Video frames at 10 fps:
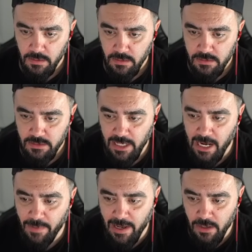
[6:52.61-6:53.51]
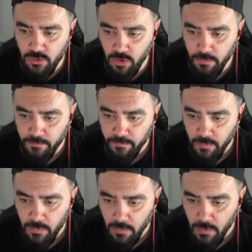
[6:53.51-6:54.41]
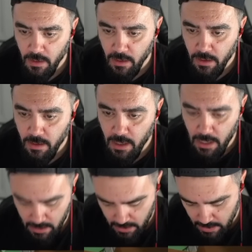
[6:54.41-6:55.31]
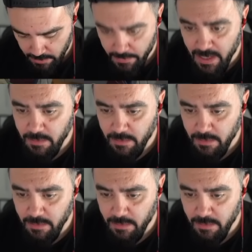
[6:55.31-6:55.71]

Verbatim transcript: Selamun aleyküm. Abi benim